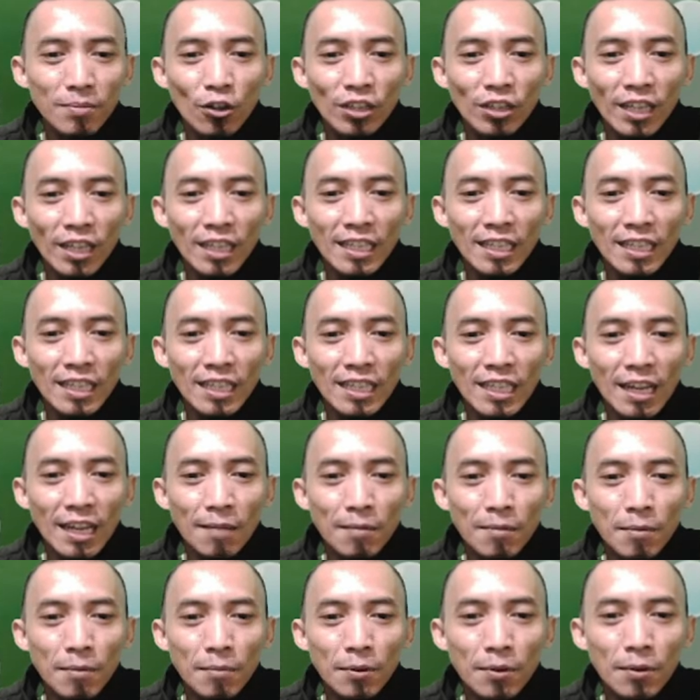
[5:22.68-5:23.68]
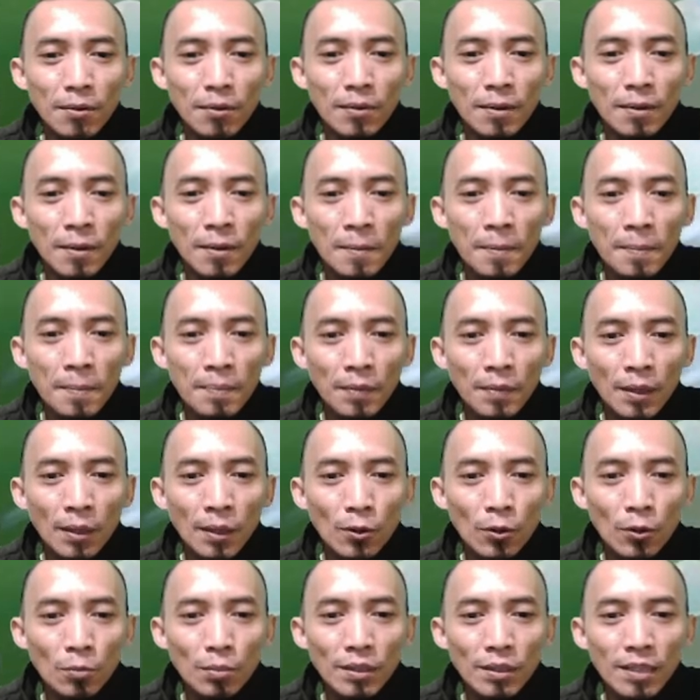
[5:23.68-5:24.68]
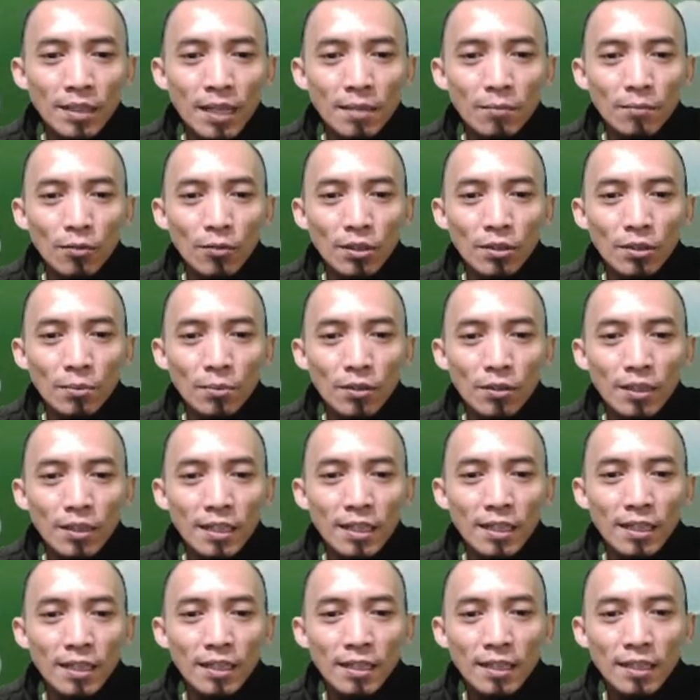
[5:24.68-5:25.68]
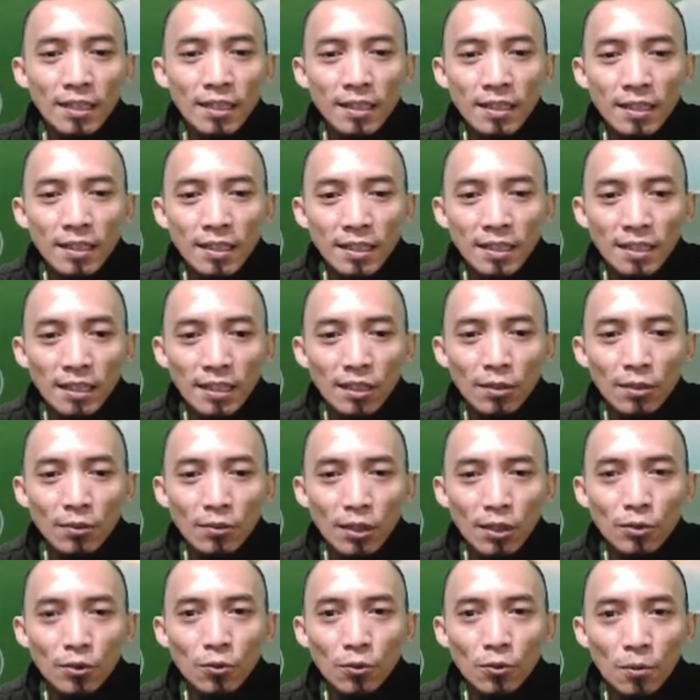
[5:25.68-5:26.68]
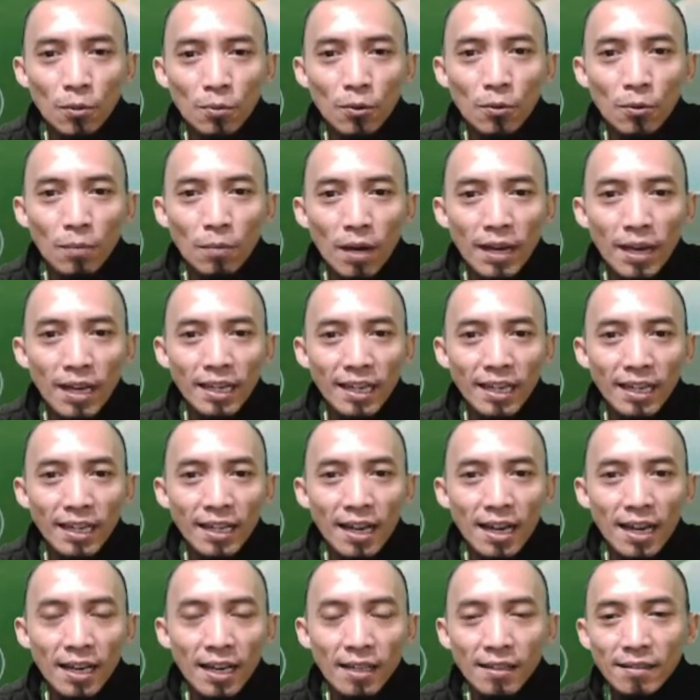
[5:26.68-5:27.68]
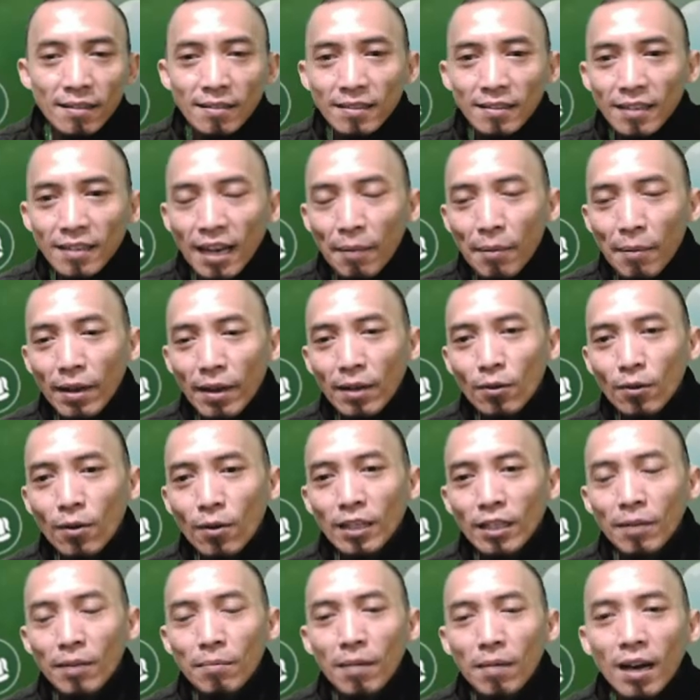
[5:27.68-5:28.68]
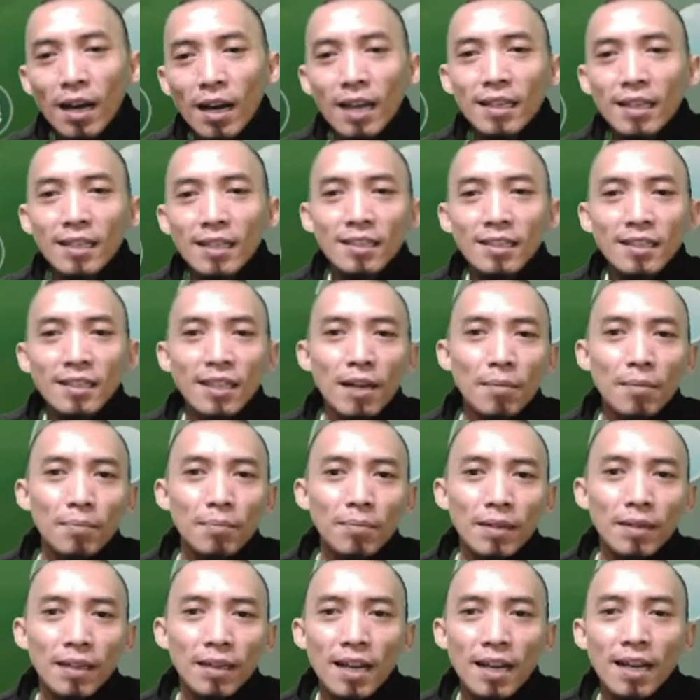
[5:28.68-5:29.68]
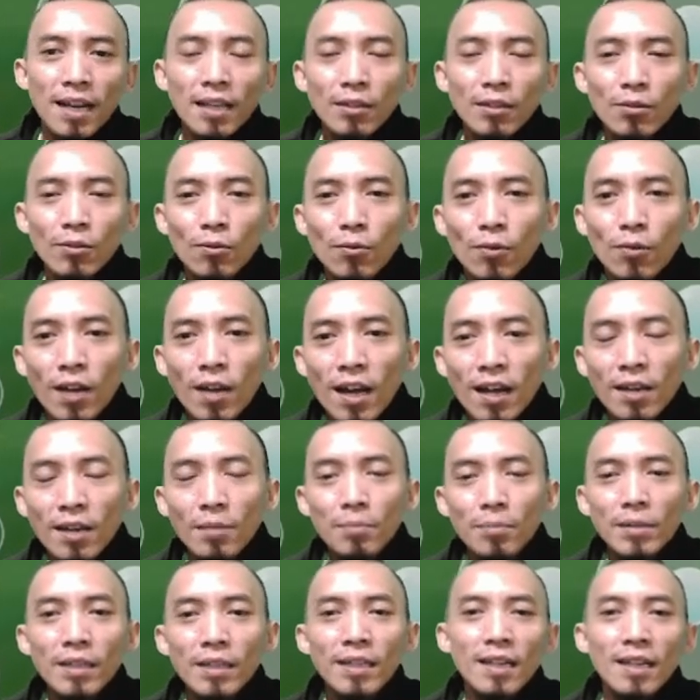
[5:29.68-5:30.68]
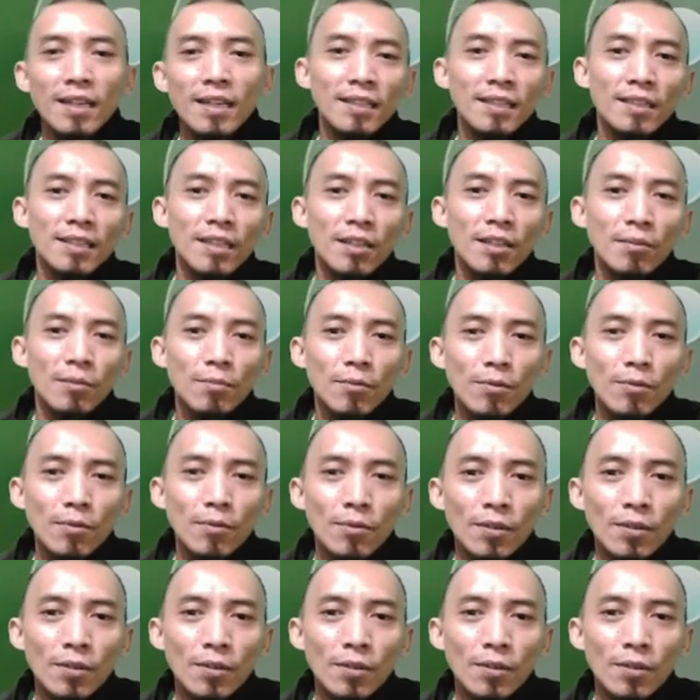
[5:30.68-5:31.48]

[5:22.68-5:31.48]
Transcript: konten ini ya ma bro Nuntisan buat semuanya ini udah cukup lumayan enak damage gua tembakannya setiap kena itu pulang lebih dari 1000